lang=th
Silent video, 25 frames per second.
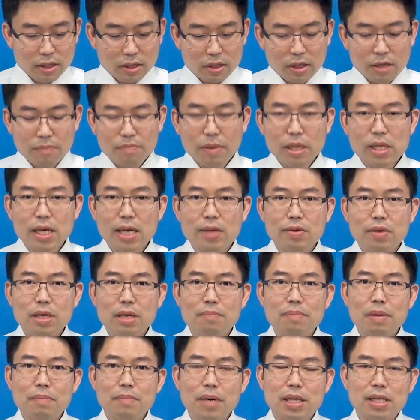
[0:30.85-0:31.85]
ซึ่งประเด็น
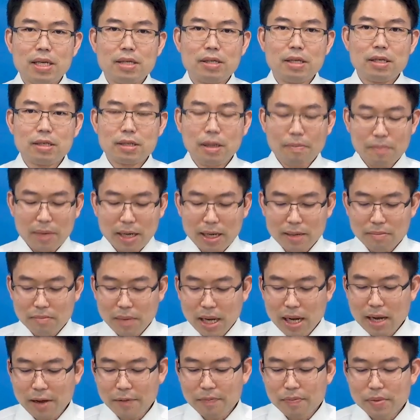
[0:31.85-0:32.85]
นี้เป็นประเด็นที่สำคัญ
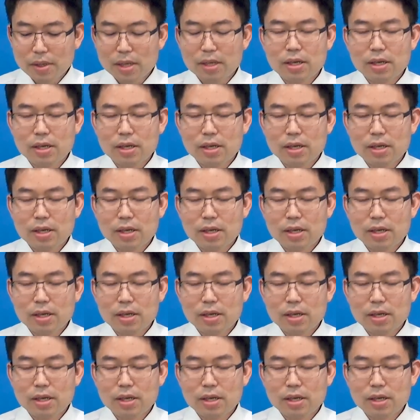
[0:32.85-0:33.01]
มาก